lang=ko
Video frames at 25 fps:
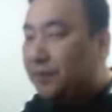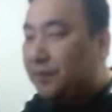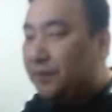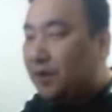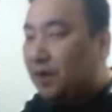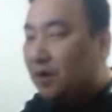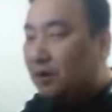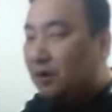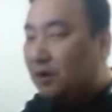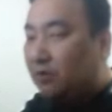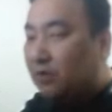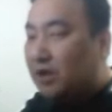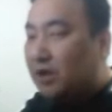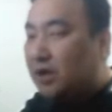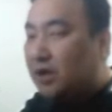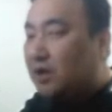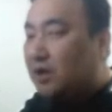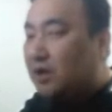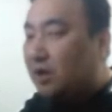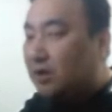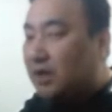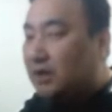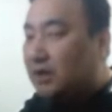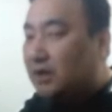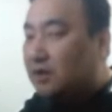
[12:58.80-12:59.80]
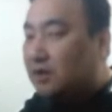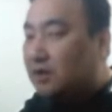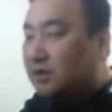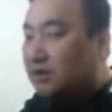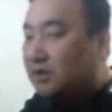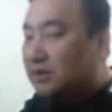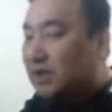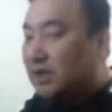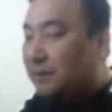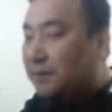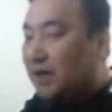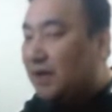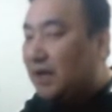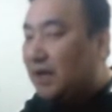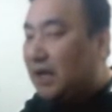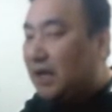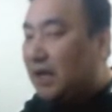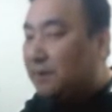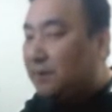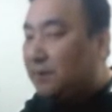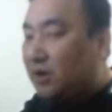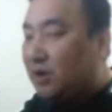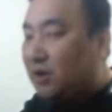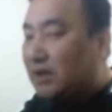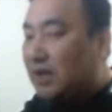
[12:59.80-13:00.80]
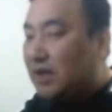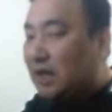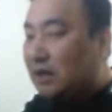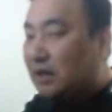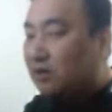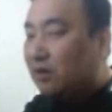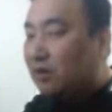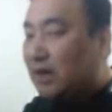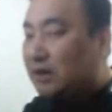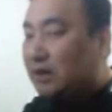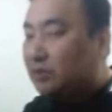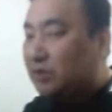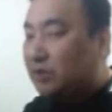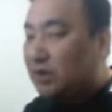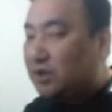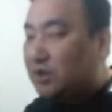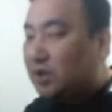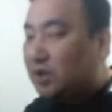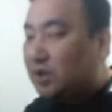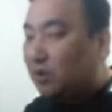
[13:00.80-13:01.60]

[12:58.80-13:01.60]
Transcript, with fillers: 우리는 여기에서 정답이 1번이라는 거 알 수 있죠.